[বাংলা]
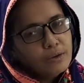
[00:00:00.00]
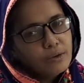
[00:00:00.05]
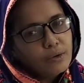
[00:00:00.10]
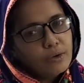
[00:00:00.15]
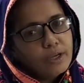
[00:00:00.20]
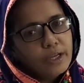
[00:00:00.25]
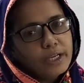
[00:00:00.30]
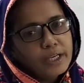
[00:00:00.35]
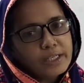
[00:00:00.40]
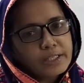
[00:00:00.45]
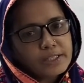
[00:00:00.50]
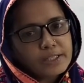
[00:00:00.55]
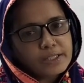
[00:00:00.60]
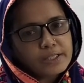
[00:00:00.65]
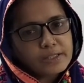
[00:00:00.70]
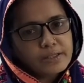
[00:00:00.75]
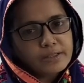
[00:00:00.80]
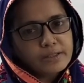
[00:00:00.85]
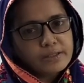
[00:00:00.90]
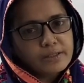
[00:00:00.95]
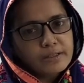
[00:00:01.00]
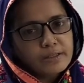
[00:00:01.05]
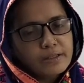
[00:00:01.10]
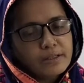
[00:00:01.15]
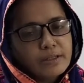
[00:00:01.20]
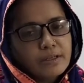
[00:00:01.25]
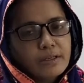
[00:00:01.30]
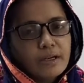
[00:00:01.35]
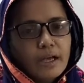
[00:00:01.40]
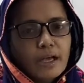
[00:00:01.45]
হয়ে গেছে
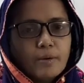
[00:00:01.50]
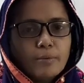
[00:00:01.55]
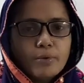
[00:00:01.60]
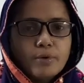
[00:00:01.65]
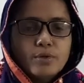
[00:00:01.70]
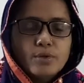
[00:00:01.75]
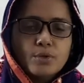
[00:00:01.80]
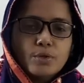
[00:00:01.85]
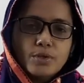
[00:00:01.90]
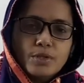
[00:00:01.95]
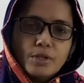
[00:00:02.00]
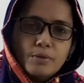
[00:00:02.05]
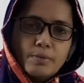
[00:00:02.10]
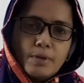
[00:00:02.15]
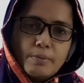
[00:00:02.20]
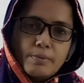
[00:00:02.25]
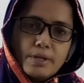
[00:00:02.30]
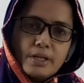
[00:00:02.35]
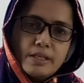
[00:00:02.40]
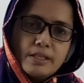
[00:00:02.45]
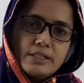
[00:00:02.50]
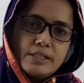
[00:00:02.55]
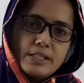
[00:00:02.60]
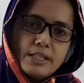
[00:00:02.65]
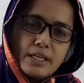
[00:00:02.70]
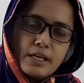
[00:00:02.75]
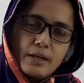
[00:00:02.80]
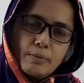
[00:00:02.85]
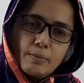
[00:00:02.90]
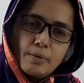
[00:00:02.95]
এবং সঠিকভাবে
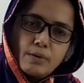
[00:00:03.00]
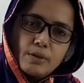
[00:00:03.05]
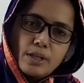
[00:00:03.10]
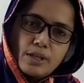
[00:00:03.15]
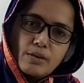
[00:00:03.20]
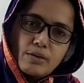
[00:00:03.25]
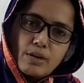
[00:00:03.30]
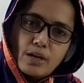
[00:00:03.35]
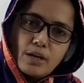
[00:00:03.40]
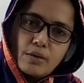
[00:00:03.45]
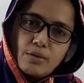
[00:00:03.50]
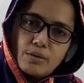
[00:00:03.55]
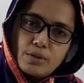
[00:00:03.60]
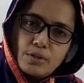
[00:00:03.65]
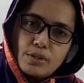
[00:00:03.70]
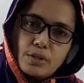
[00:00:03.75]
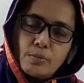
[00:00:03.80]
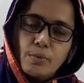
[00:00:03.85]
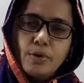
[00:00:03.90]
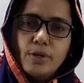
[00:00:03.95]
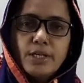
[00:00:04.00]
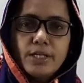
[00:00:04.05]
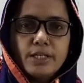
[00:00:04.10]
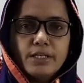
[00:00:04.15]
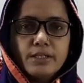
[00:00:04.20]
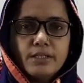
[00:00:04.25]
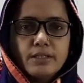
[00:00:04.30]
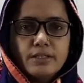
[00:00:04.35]
টিকা প্রদান করা হচ্ছে বলেই